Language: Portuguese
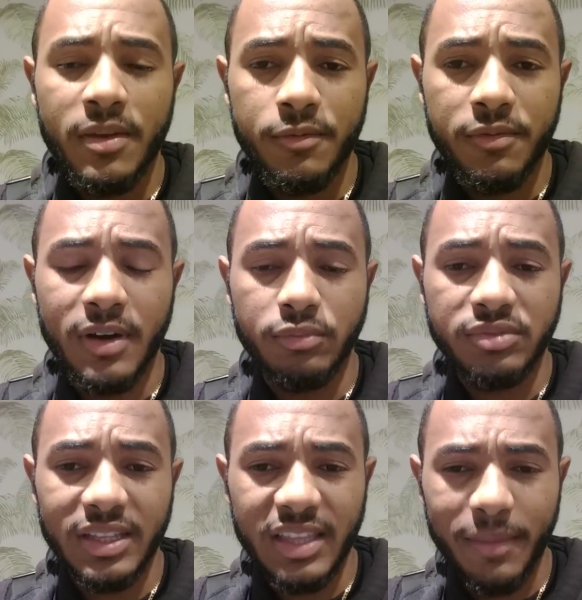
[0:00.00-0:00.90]
vão em
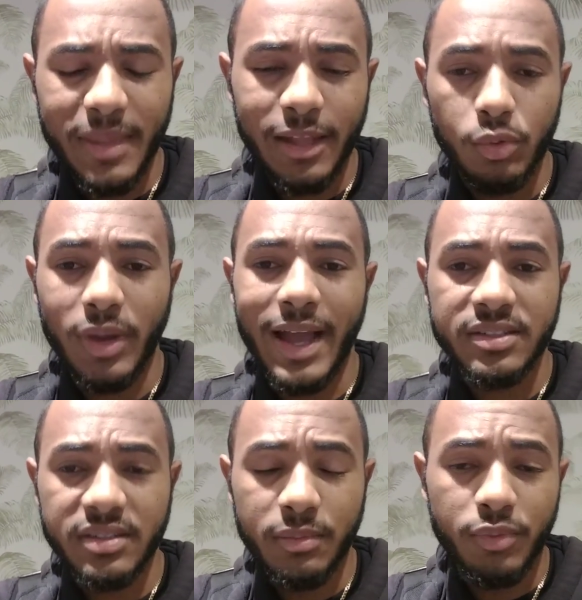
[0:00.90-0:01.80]
determinado lugar
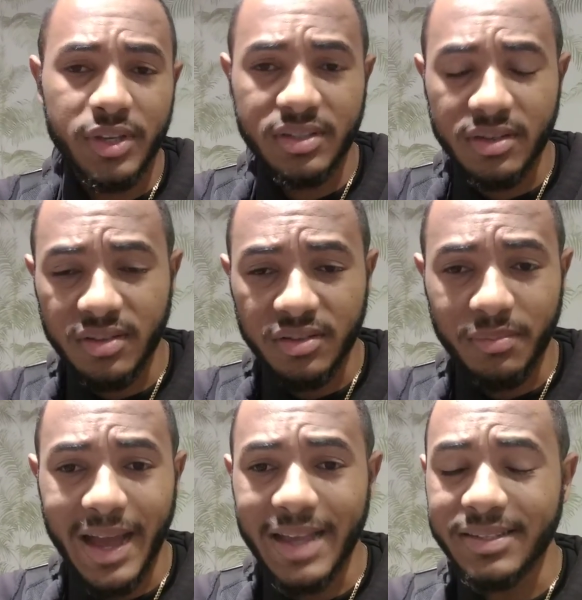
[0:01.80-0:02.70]
distribuir cestas
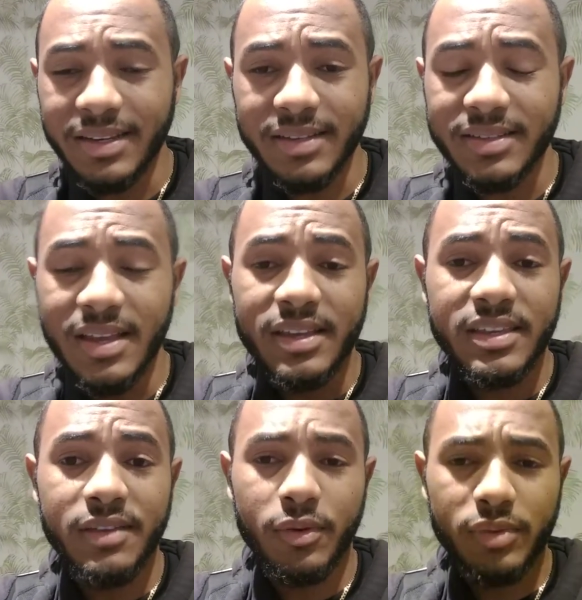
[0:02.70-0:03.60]
básicas,
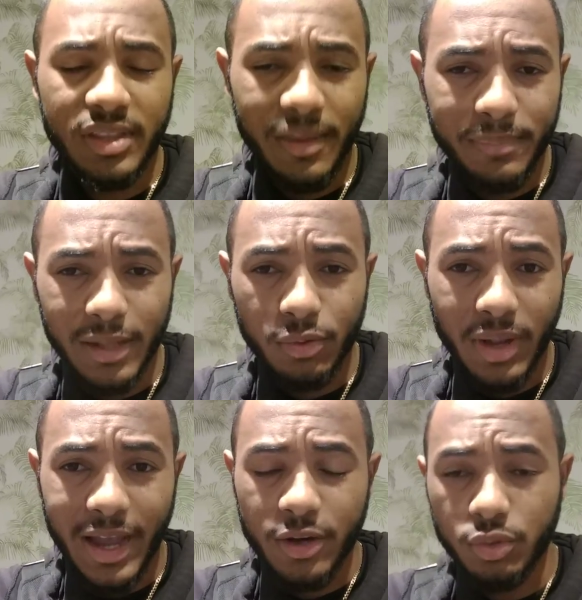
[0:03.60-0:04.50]
que vão em determinado
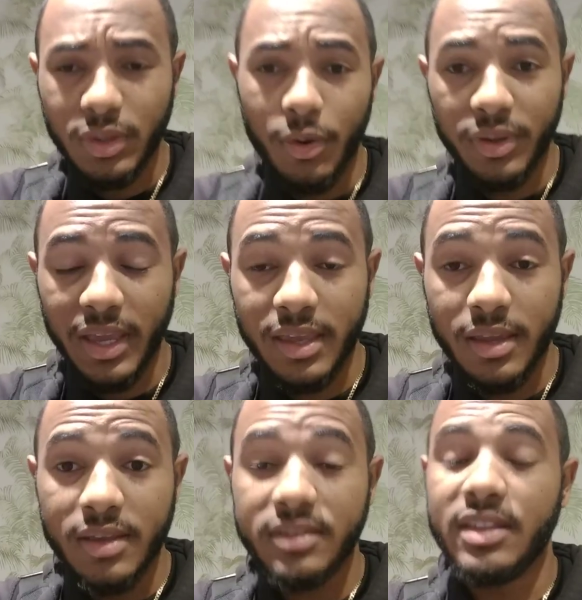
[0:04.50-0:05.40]
lugar ajudar alguém,
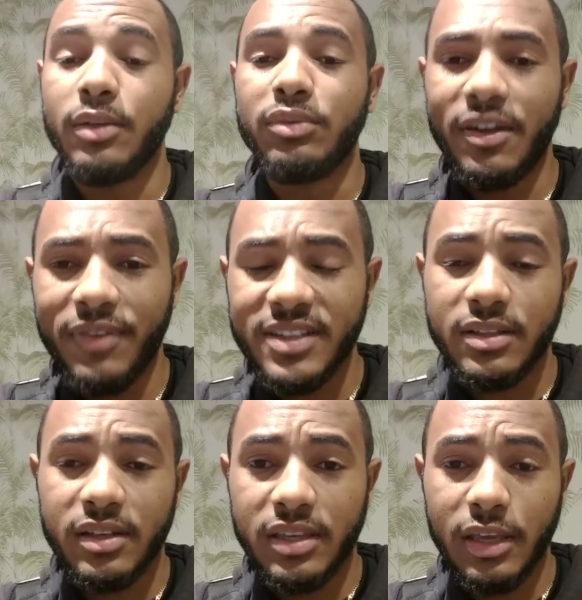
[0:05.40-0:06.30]
se não está
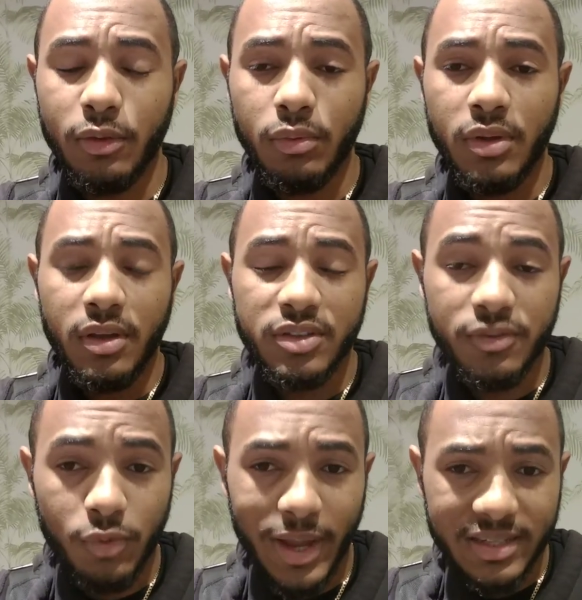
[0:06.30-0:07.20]
fazendo aquilo,
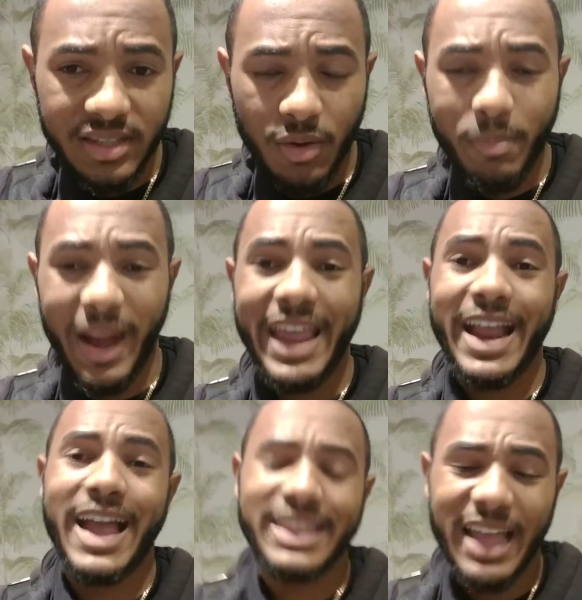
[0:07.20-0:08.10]
divulgação, para
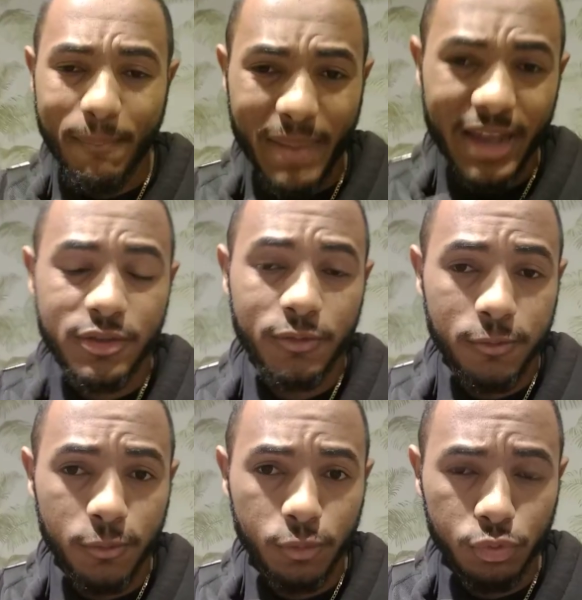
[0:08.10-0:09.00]
arrecadar mais
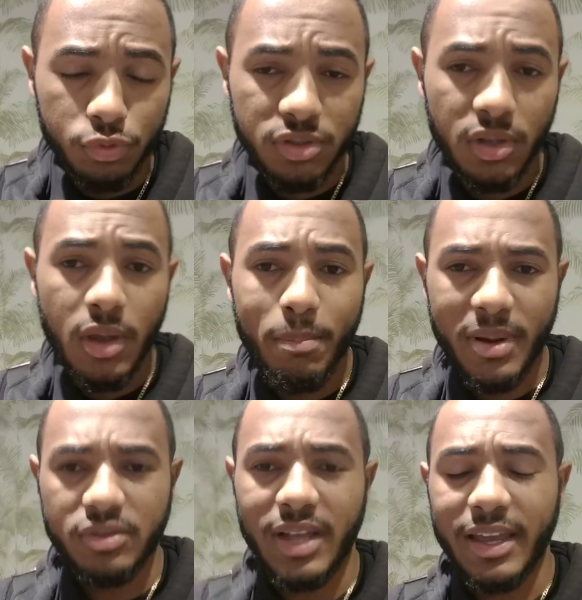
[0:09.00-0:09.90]
fundos
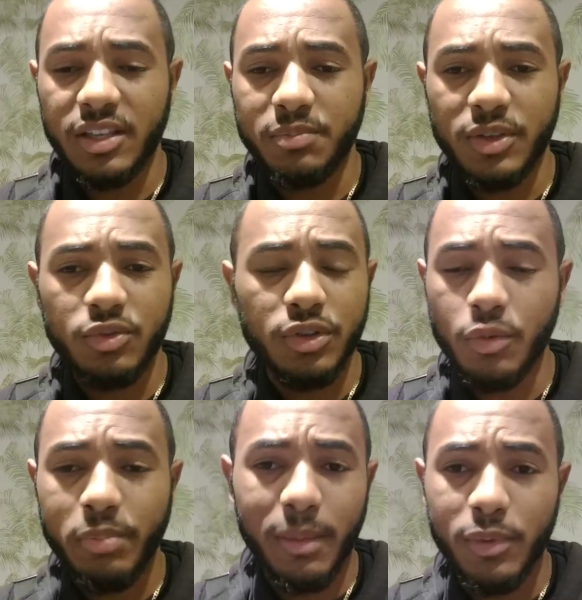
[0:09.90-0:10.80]
para ajudar aquelas pessoas,
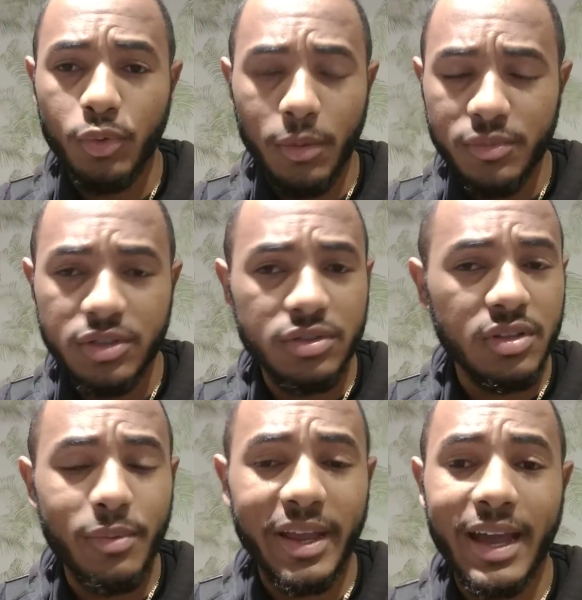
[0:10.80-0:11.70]
eu para mim o nome disso
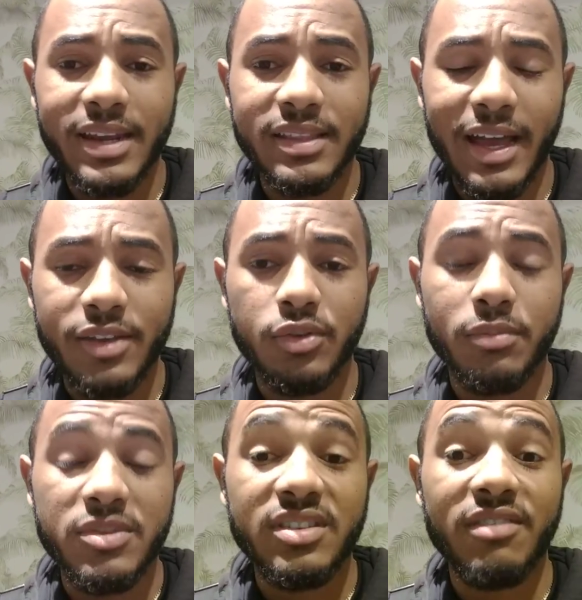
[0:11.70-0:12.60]
não é caridade, o
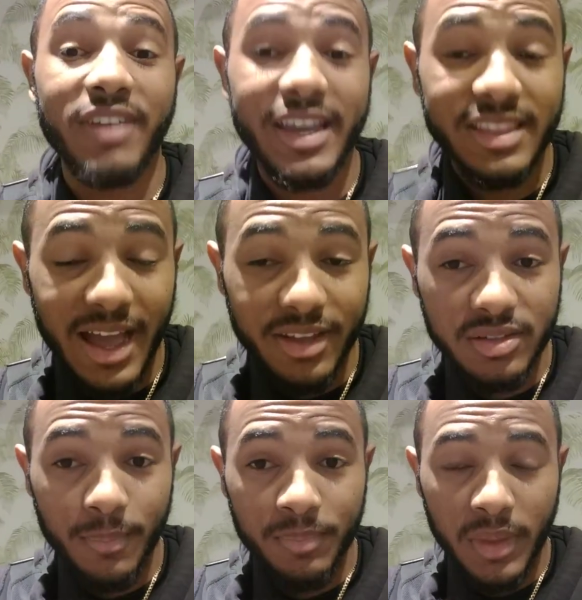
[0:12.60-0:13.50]
nome disso é vaidade.